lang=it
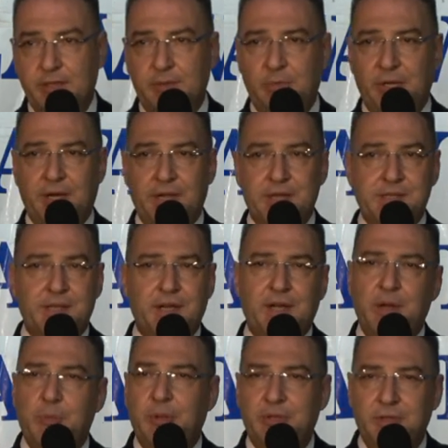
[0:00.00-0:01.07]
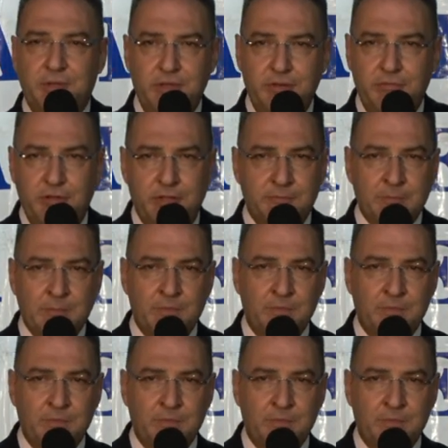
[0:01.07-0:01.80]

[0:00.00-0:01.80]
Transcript: per essere ripetitivi